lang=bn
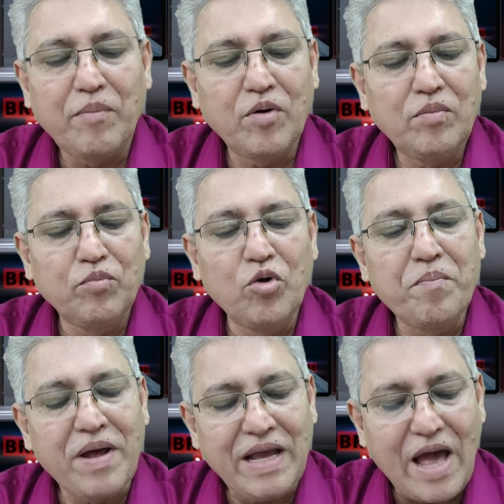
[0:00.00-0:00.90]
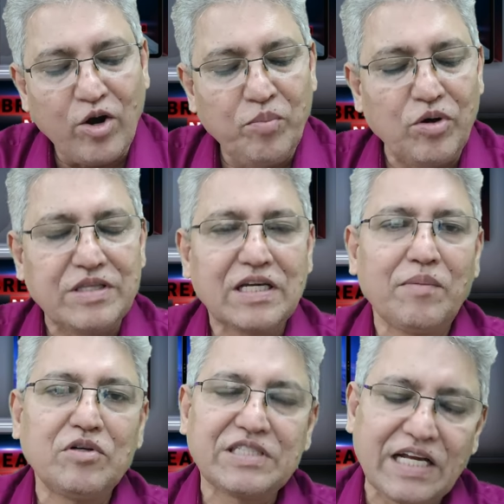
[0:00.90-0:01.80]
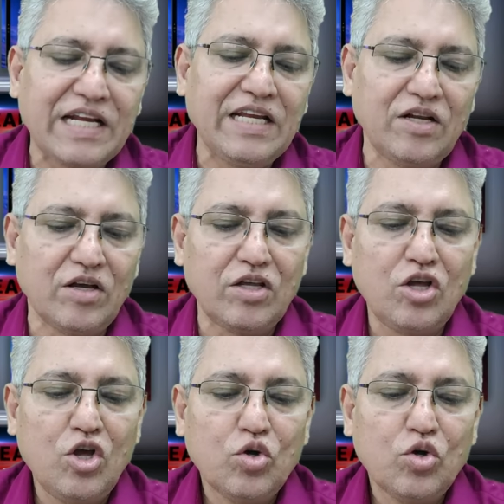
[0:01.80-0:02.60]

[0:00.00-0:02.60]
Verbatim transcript: এবং ব্লুমবার্গ আরও বলেছে কেবল সেখানেই নয়